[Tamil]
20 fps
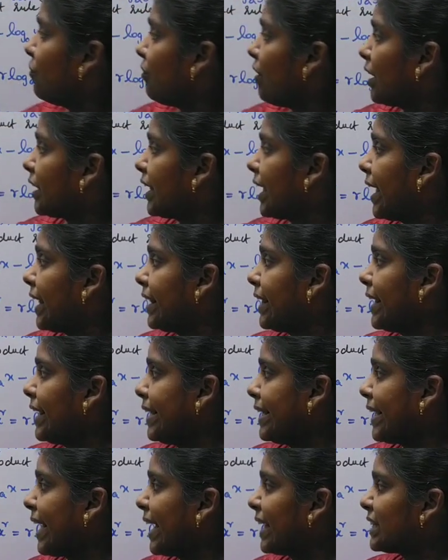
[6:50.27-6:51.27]
ஃபார் எனி
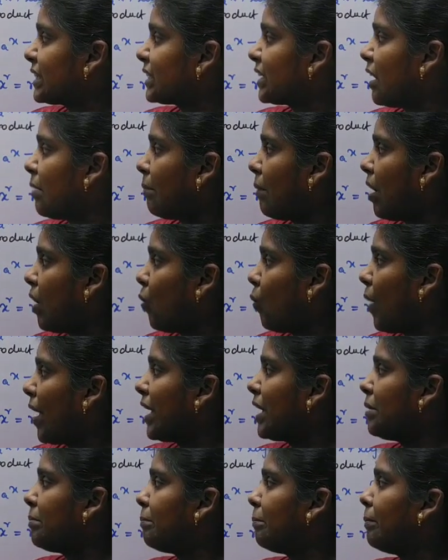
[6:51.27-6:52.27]
எக்ஸ் கம்மா
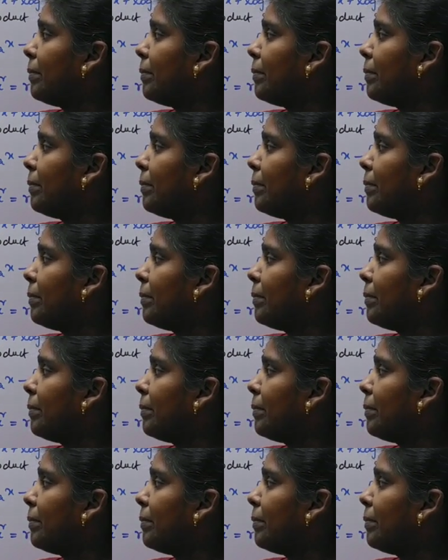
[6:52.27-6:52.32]
ஒய்